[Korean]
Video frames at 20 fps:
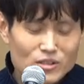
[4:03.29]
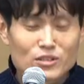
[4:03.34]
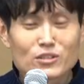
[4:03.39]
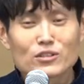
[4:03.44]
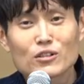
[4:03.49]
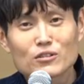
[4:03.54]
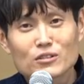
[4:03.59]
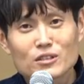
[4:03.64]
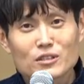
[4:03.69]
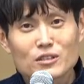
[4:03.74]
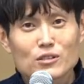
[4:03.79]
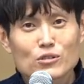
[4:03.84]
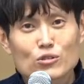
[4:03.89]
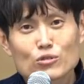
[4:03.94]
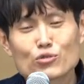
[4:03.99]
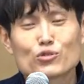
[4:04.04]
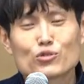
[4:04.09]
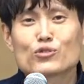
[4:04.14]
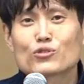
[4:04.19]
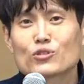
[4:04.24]
능력자
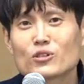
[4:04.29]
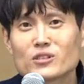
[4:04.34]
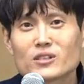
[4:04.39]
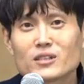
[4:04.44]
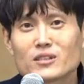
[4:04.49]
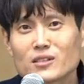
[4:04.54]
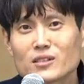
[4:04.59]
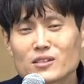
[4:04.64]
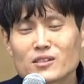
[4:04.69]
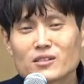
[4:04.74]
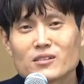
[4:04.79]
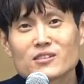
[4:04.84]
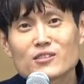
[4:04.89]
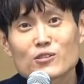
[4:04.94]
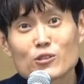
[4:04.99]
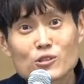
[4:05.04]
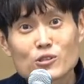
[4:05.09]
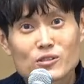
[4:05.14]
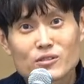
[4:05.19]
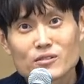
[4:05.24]
되시고 주권자 되시는
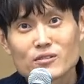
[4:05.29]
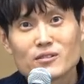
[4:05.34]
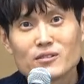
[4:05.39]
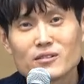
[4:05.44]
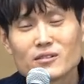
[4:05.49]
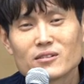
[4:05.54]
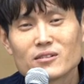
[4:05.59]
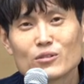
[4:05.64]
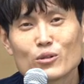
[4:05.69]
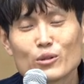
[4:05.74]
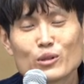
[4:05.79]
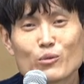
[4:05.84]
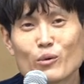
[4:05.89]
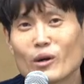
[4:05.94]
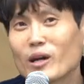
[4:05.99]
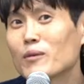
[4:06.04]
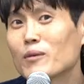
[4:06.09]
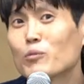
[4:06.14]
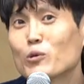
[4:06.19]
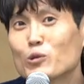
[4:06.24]
것을 너희
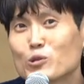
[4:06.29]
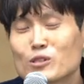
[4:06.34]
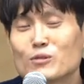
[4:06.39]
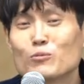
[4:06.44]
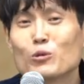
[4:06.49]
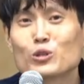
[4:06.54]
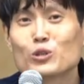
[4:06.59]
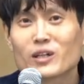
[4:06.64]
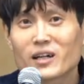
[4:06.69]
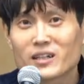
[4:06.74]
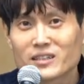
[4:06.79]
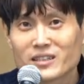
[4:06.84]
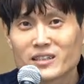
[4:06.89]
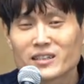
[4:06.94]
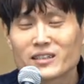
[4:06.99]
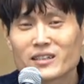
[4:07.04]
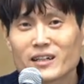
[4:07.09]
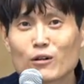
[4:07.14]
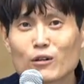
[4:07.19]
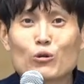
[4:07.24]
왜 보지
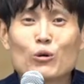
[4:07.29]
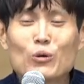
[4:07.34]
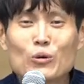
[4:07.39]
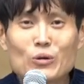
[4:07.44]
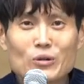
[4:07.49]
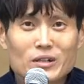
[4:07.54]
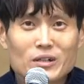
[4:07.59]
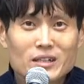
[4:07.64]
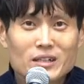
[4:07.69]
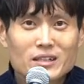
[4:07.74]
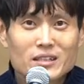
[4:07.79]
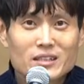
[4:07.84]
못하니라고